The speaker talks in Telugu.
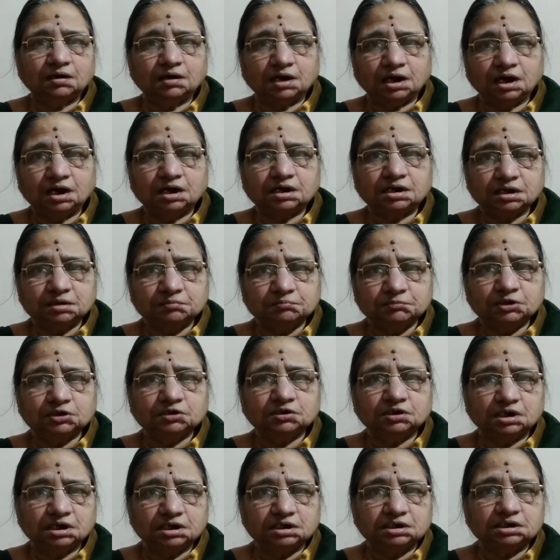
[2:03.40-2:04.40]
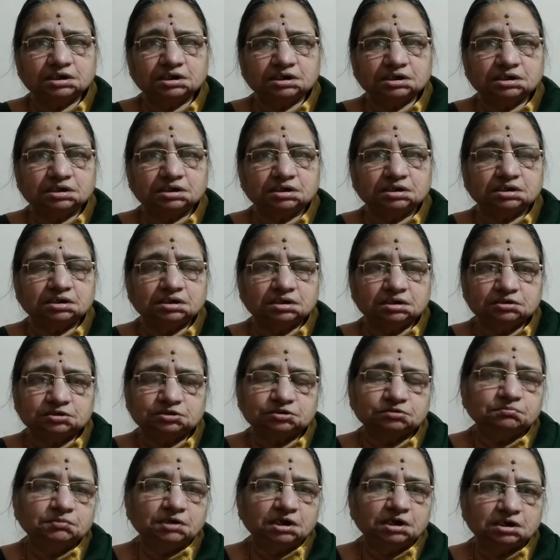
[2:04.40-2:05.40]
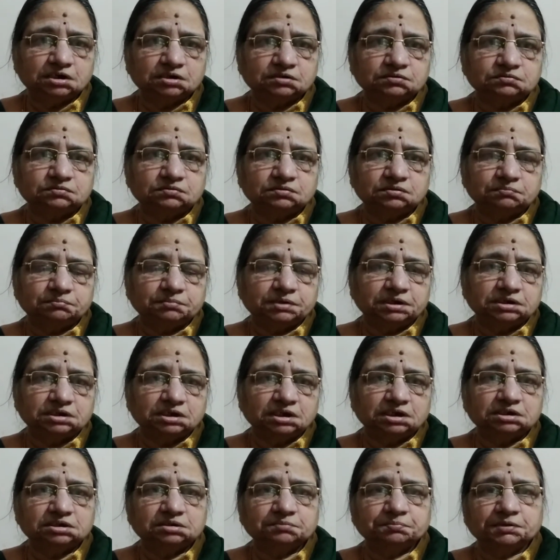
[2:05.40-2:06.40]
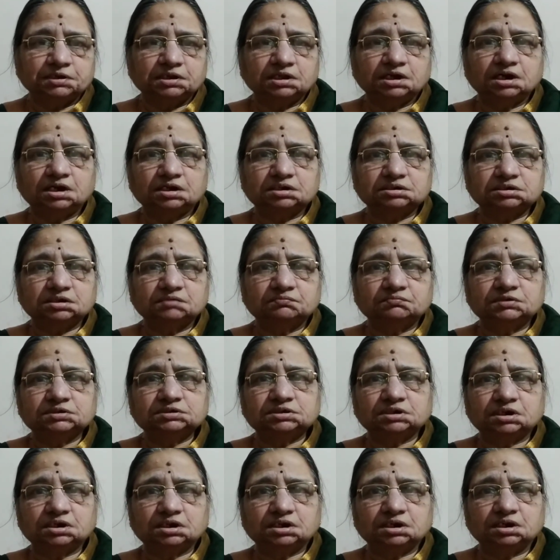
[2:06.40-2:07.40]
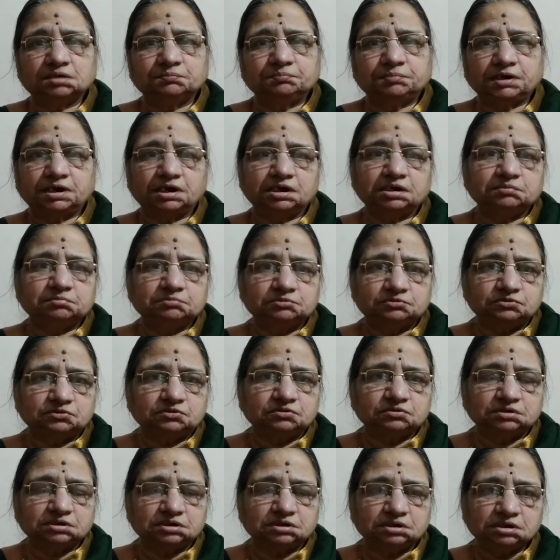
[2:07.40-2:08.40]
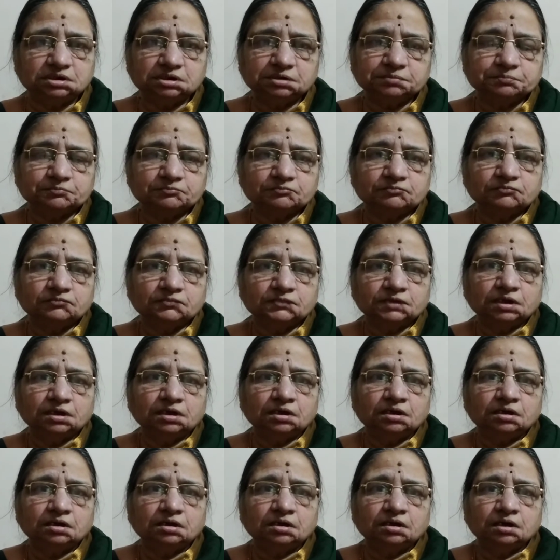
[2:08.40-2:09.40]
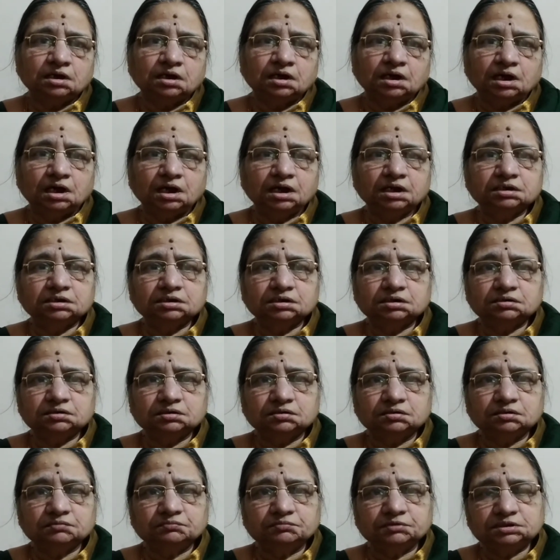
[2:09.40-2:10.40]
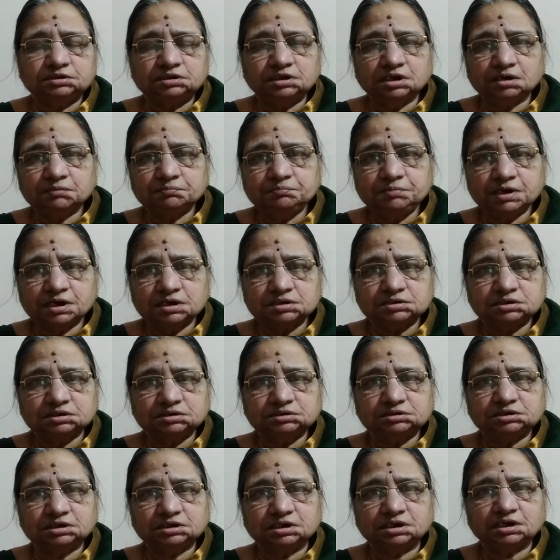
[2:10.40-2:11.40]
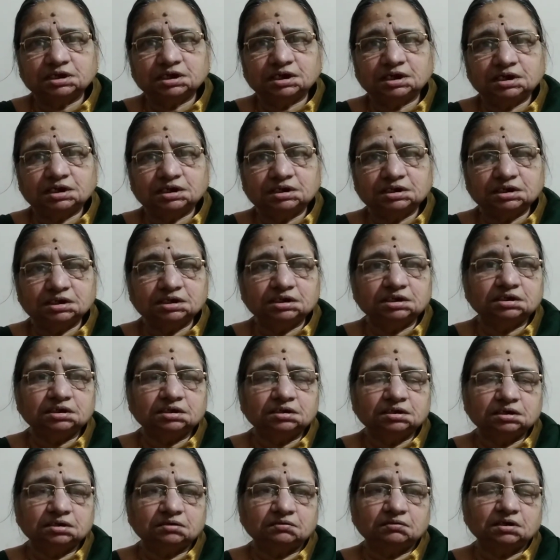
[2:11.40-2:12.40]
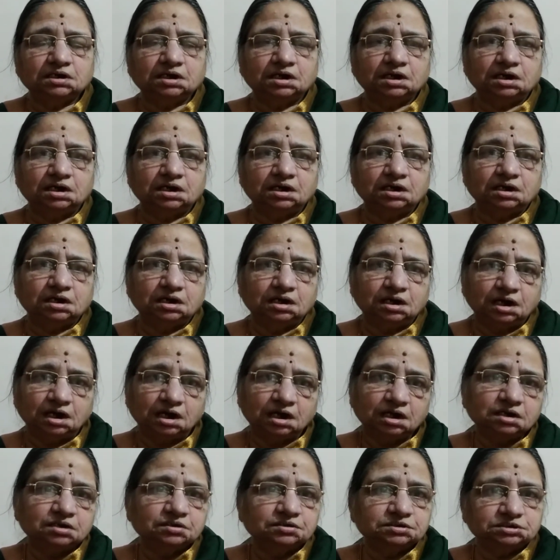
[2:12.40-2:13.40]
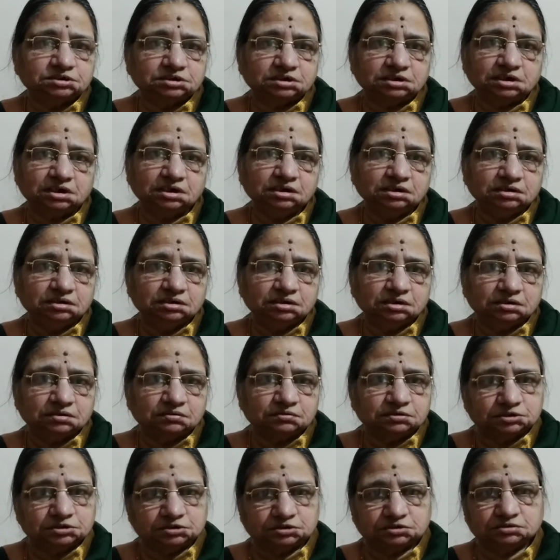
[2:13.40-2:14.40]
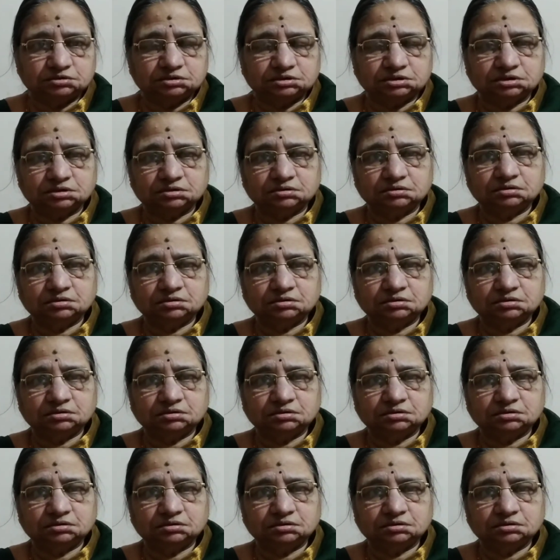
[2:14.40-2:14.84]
ఆ టైంలో ఆయనకి సుమారు పదహైదు పదహారు సంవత్సరాల ప్రాయం ఉంటుంది ఆయనకి విద్యాభ్యాసం చేయాలని ఒక ఆలోచన వస్తుంది